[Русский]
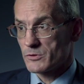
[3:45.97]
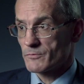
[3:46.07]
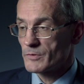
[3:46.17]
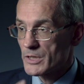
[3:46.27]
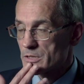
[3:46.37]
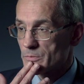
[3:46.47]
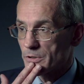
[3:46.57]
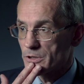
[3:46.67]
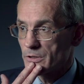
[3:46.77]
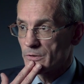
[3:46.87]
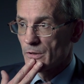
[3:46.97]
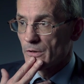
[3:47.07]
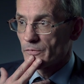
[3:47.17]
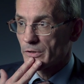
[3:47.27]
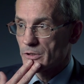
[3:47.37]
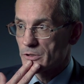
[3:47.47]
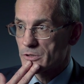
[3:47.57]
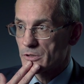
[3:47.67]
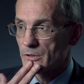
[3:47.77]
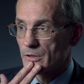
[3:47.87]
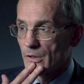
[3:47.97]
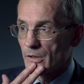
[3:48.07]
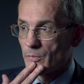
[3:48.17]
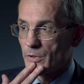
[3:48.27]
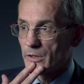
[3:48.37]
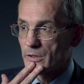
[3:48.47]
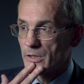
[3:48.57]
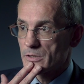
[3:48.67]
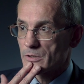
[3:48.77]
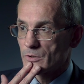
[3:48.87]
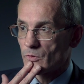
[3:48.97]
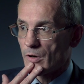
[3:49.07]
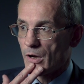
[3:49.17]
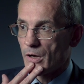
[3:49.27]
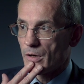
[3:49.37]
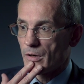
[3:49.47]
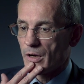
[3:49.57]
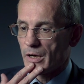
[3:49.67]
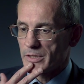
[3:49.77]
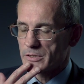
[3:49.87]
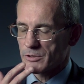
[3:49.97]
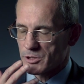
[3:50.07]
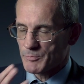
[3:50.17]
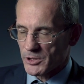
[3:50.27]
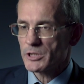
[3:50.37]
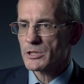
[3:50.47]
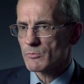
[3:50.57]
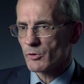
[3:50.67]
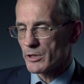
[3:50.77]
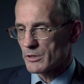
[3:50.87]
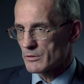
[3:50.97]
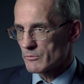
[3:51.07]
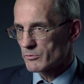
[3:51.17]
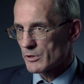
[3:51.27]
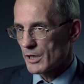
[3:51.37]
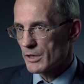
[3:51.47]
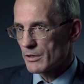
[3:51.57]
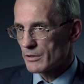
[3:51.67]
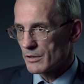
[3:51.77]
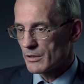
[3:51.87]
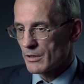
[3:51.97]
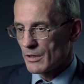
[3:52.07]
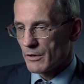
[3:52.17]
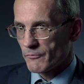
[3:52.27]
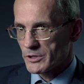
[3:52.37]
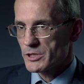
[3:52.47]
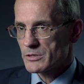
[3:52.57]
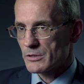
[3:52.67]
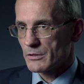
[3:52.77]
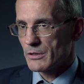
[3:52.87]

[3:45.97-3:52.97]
То есть к власти пришли фактически милитаристы, ну, а, а, а если по-честному говорить, это вот реальные да, фашисты.